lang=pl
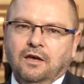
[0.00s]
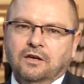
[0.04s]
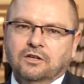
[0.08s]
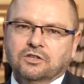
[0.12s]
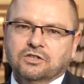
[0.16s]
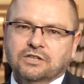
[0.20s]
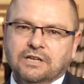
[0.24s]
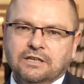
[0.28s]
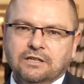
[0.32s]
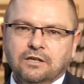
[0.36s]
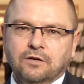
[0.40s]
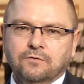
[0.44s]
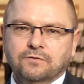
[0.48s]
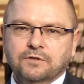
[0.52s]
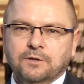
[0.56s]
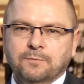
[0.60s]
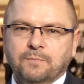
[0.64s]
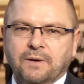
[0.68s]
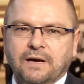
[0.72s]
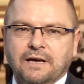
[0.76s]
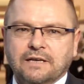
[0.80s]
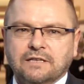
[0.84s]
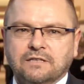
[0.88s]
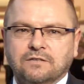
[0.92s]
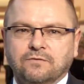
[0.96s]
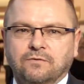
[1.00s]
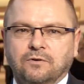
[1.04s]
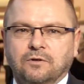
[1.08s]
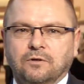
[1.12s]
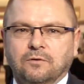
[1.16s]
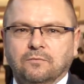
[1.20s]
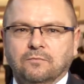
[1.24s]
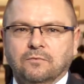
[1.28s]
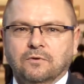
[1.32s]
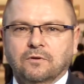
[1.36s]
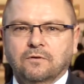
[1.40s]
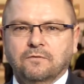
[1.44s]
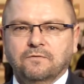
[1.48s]
Szanowni
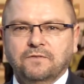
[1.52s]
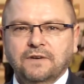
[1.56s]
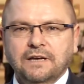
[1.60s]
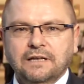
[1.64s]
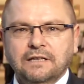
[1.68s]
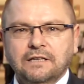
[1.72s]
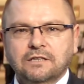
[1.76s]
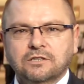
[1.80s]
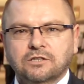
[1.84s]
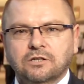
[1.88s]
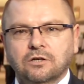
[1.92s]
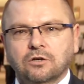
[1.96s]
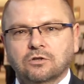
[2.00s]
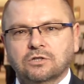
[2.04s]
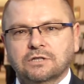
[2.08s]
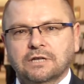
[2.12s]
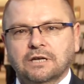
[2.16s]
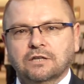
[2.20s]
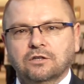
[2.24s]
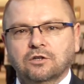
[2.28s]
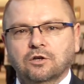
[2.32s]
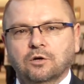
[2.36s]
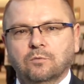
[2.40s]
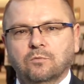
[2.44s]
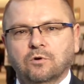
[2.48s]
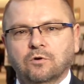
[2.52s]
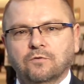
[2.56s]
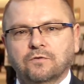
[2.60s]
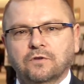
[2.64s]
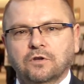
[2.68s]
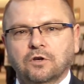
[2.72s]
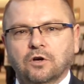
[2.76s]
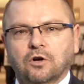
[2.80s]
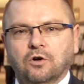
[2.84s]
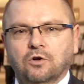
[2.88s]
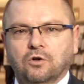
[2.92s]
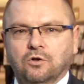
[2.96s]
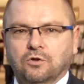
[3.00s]
Państwo, wiele się ostatnio
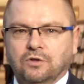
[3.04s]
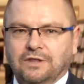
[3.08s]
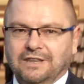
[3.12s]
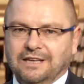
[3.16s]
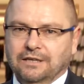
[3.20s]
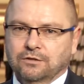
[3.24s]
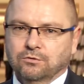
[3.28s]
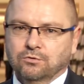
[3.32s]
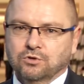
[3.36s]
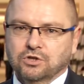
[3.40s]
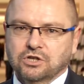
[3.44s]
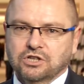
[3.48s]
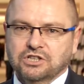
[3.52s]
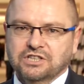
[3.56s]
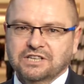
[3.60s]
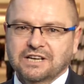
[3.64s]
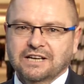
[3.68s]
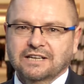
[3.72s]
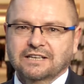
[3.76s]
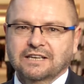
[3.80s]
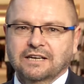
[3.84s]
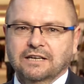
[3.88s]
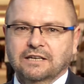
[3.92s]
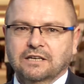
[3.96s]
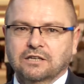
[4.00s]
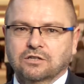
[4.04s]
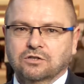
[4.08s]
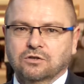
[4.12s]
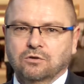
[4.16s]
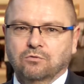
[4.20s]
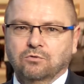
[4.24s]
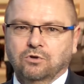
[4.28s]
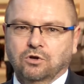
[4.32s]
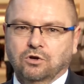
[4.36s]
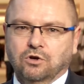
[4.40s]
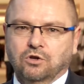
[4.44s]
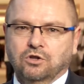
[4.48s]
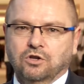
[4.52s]
mówi o nadużyciach, jakie
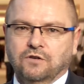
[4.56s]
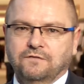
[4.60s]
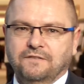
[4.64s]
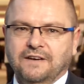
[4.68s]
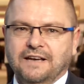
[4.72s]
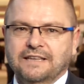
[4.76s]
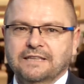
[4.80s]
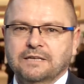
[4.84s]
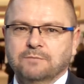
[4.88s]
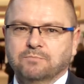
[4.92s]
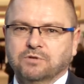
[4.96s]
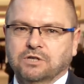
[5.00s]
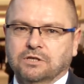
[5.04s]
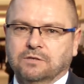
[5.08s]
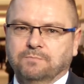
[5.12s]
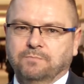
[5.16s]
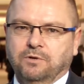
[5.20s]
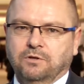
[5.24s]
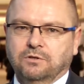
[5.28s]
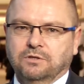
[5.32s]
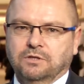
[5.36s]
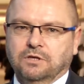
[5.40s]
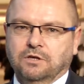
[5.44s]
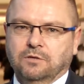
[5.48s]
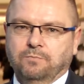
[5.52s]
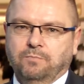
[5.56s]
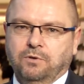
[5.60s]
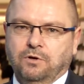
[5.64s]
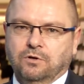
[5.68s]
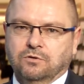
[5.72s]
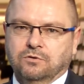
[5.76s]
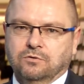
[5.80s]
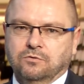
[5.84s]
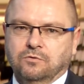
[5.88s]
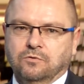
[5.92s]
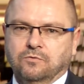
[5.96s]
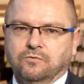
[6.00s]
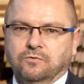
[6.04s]
są dokonywane przez polskich
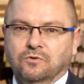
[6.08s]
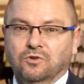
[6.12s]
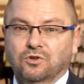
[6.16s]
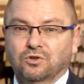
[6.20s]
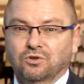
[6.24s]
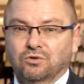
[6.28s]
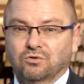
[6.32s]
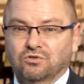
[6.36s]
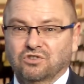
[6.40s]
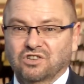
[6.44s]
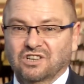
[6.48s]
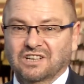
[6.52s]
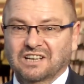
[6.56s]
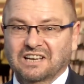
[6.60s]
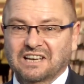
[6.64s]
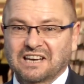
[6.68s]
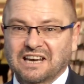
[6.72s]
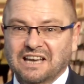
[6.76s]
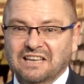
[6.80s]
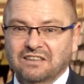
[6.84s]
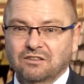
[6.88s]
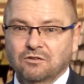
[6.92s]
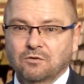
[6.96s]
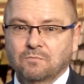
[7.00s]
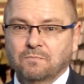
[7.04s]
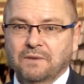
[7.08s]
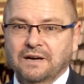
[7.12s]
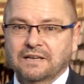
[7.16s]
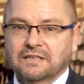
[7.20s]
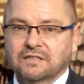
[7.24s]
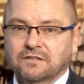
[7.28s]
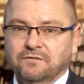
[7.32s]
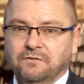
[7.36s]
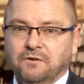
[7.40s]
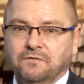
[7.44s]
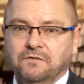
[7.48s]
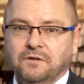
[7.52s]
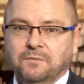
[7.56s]
posłów, którzy kradną
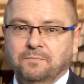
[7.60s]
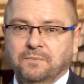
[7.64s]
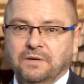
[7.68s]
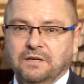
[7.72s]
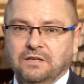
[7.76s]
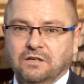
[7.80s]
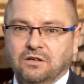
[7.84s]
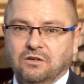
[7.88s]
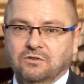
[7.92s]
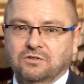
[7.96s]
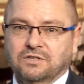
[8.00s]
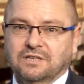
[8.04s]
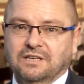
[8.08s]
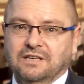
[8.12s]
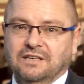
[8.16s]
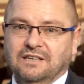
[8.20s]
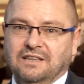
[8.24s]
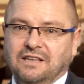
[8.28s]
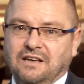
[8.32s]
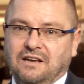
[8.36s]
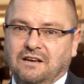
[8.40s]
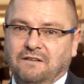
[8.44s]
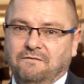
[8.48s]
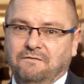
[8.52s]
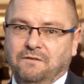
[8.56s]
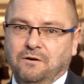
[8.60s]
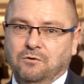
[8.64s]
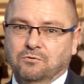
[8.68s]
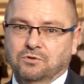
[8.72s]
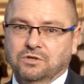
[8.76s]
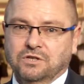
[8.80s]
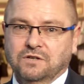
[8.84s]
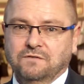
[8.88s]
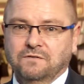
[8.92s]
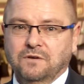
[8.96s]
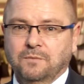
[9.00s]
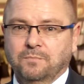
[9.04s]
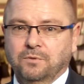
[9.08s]
państwowe pieniądze na
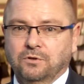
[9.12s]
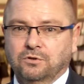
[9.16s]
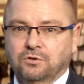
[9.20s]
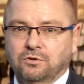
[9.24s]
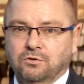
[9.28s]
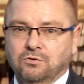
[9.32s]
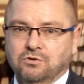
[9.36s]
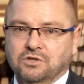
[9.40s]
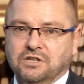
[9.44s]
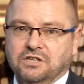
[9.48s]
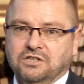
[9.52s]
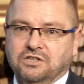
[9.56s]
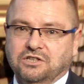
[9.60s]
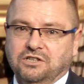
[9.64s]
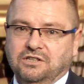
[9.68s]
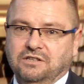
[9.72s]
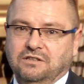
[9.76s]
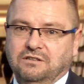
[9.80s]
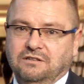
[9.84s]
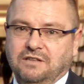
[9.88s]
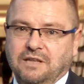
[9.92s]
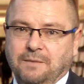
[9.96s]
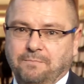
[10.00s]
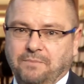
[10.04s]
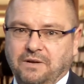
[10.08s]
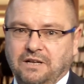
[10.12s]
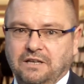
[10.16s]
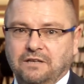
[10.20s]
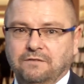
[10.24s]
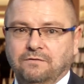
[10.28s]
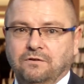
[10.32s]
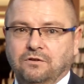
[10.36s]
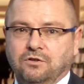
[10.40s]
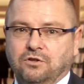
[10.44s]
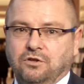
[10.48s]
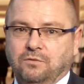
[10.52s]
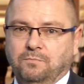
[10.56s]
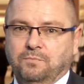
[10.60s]
fałszywe podróże czy na
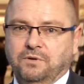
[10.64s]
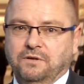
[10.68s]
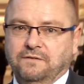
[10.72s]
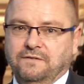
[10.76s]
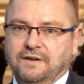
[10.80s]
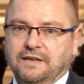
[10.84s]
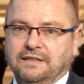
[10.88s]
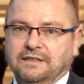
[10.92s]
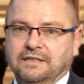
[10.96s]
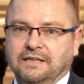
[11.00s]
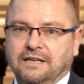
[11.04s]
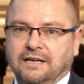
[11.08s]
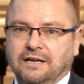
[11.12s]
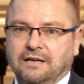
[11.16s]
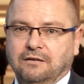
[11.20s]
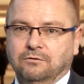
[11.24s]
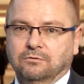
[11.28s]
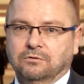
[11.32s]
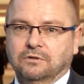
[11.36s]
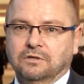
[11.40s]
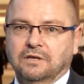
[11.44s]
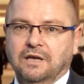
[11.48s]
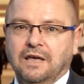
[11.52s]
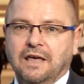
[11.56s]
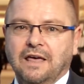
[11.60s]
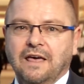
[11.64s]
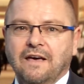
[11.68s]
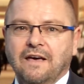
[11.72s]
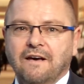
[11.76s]
paliwo do prywatnych aut.